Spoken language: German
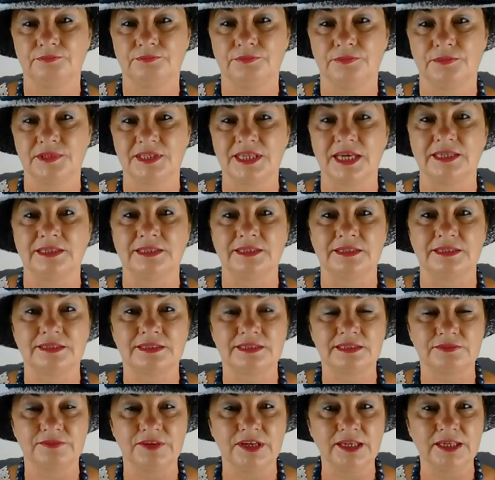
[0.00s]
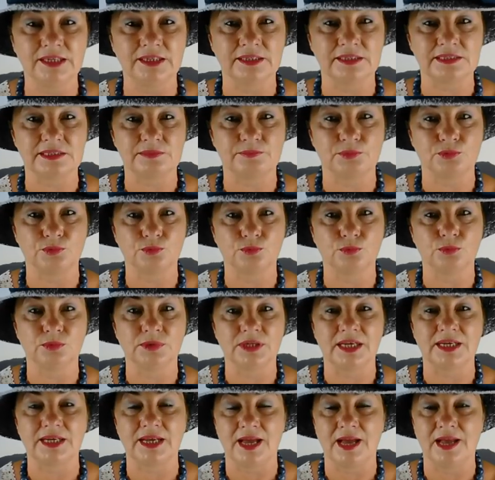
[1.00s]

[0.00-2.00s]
seinen Zwillingsbruder